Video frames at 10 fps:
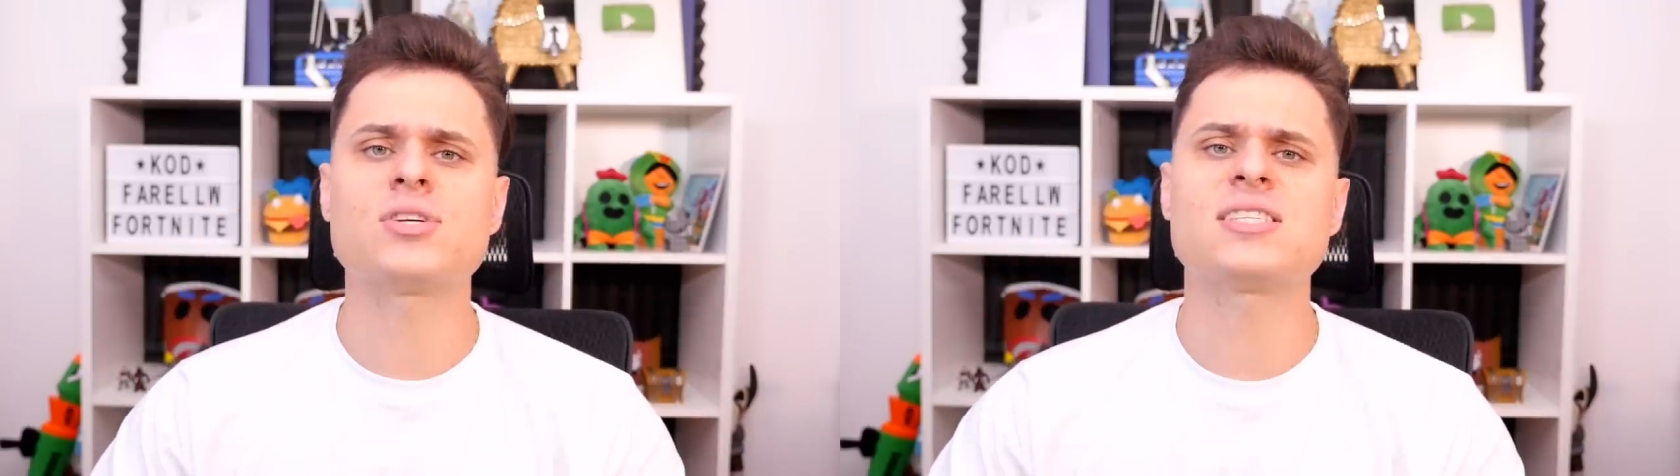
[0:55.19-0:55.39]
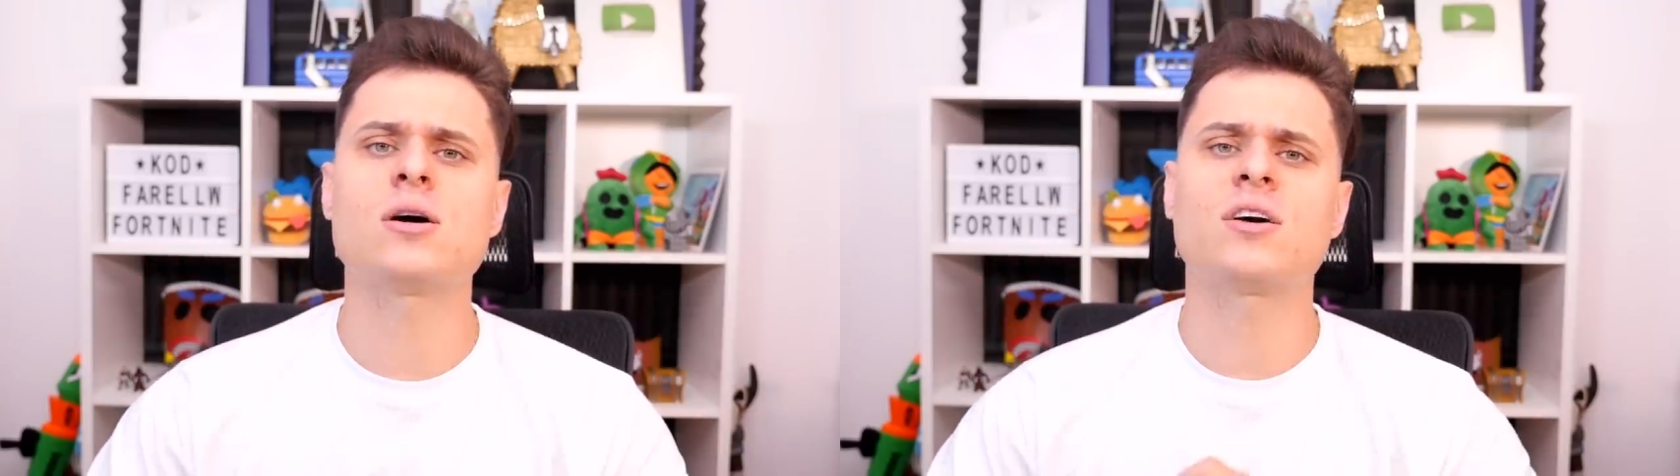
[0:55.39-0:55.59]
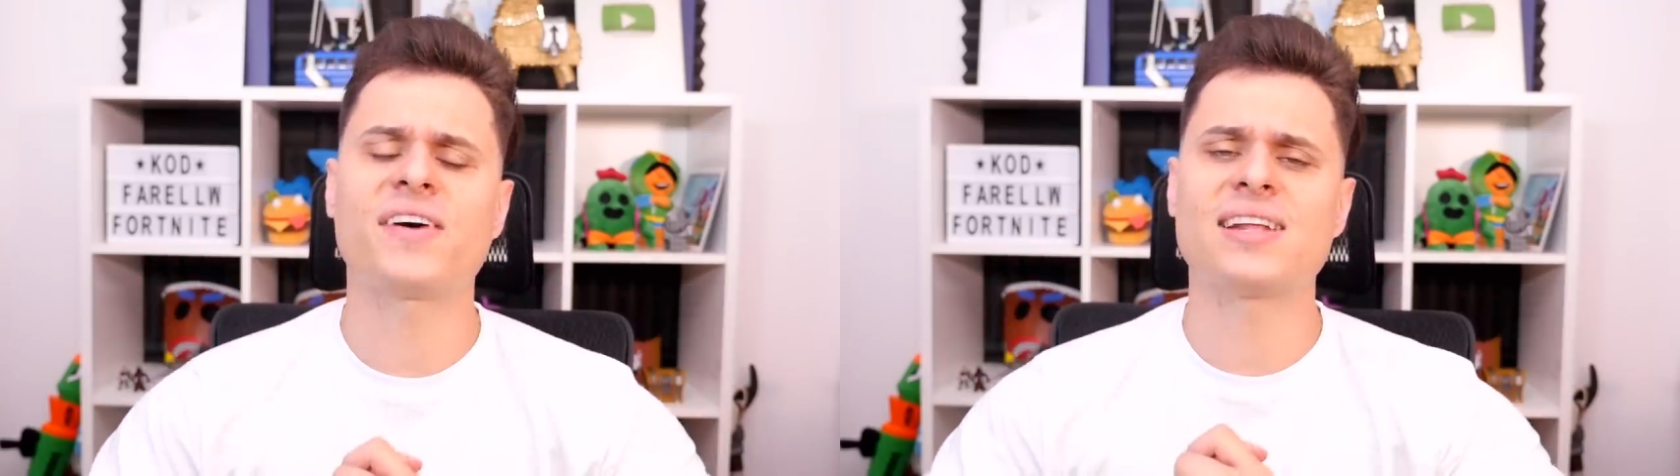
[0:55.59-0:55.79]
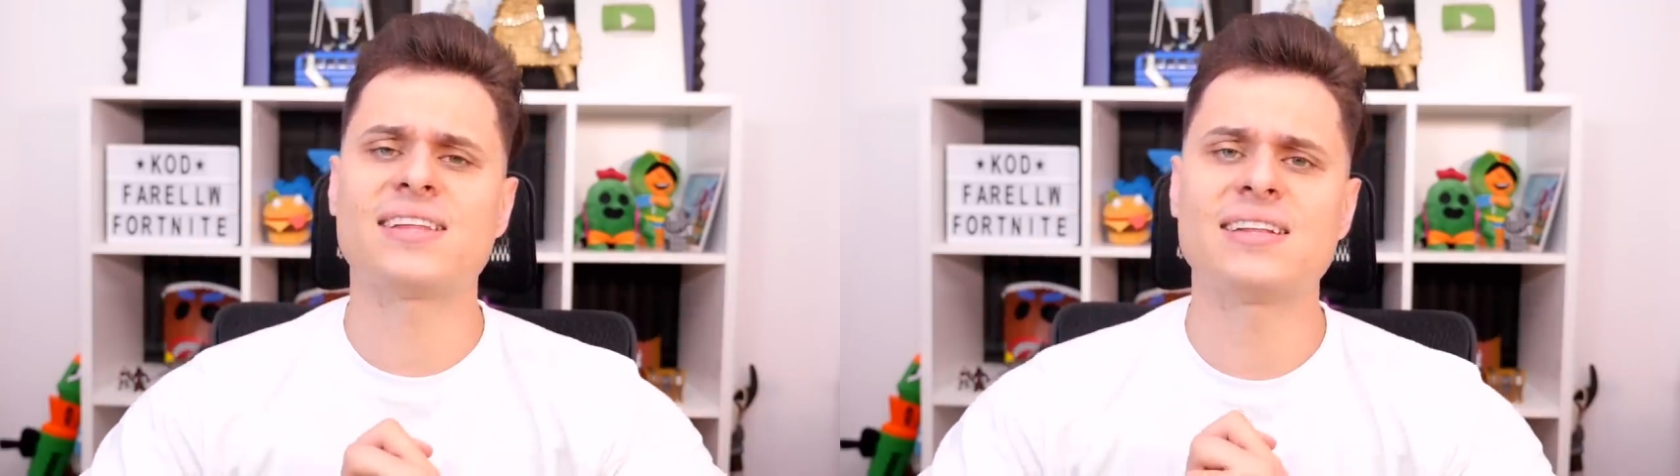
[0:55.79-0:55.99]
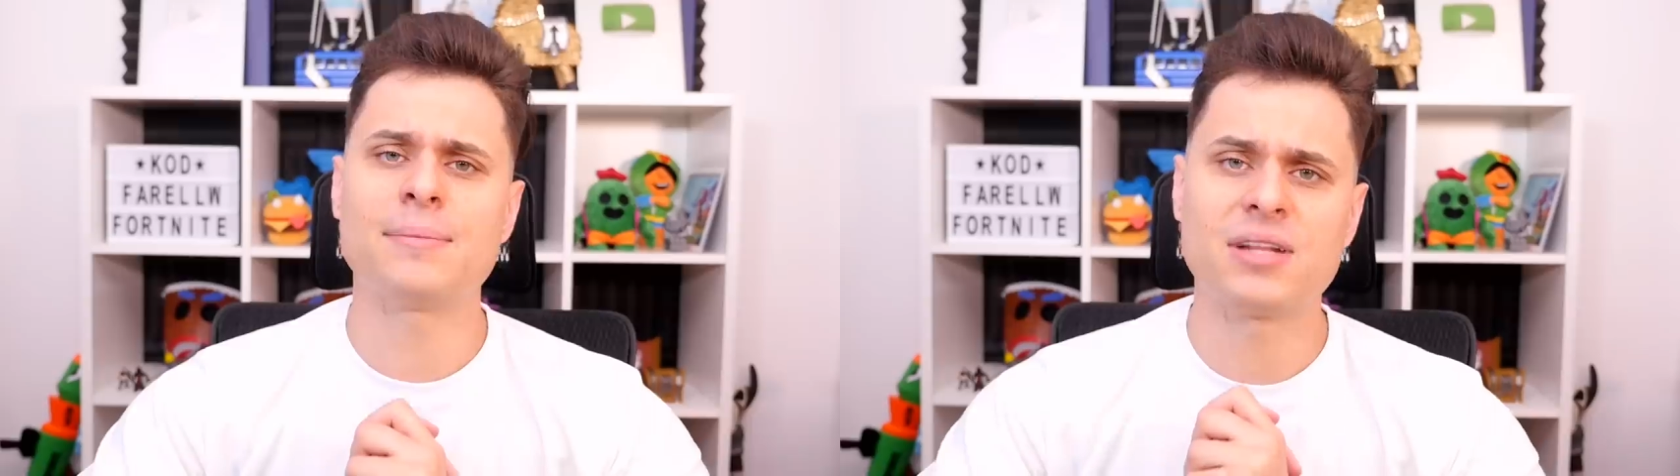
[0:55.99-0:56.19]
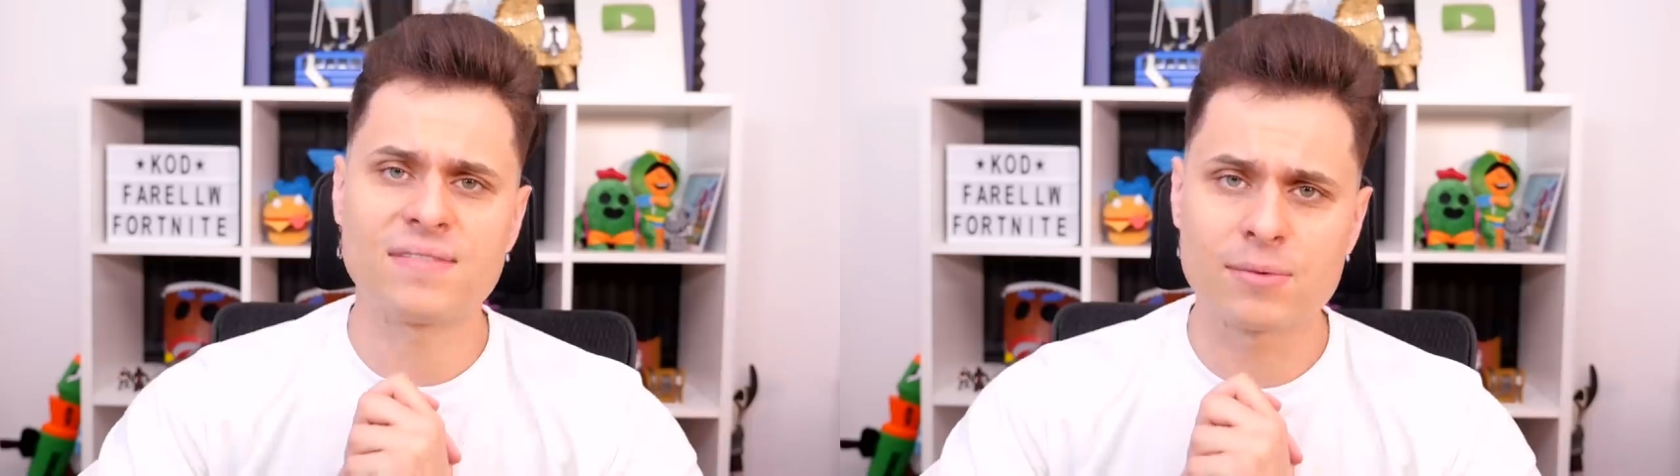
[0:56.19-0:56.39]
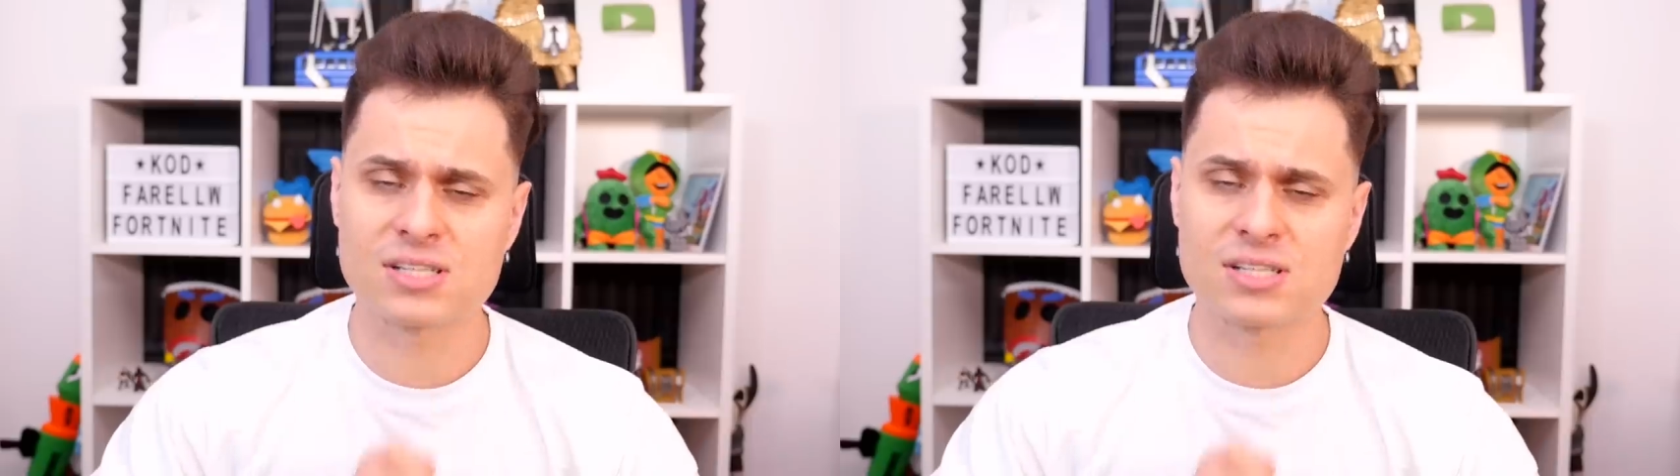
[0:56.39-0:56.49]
przez całą kwarantannę będę wam